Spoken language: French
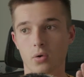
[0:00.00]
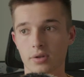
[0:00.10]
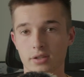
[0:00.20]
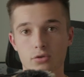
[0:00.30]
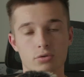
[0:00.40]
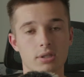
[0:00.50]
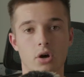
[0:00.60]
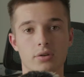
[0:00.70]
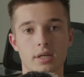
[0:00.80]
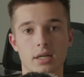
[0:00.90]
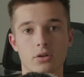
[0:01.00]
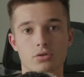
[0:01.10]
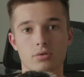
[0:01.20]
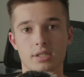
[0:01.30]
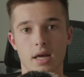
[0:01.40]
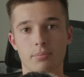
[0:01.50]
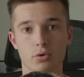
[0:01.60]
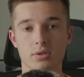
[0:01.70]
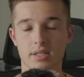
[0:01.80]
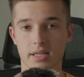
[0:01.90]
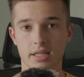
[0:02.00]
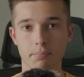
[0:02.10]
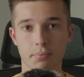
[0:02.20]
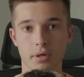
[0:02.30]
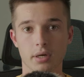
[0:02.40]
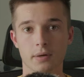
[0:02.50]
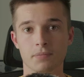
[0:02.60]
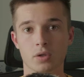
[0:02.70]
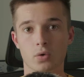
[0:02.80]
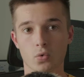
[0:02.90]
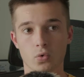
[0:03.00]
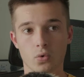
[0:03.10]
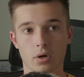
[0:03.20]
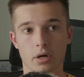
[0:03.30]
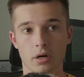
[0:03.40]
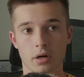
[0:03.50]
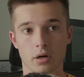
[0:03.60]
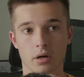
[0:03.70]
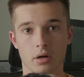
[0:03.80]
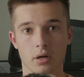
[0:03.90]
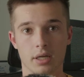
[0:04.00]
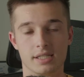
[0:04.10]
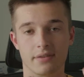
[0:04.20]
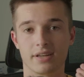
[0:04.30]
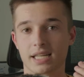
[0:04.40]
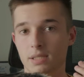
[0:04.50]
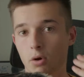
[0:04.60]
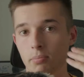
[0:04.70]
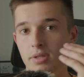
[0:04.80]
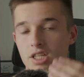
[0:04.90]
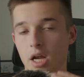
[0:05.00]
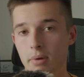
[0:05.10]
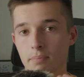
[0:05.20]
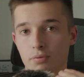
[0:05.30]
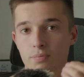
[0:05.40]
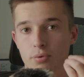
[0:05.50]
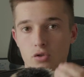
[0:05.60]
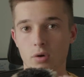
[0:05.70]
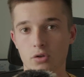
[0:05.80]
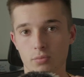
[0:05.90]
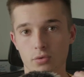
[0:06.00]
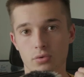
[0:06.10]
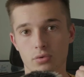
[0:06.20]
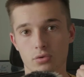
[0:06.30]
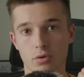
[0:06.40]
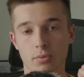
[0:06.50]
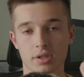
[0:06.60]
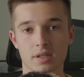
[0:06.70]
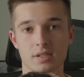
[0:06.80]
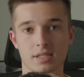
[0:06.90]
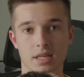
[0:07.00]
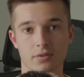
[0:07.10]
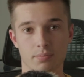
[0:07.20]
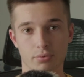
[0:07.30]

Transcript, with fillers: on est tout de suite rentré dans une symbiose d'équipe où euh, ils avaient quasiment déjà même plus besoin de me demander ce qu'ils avaient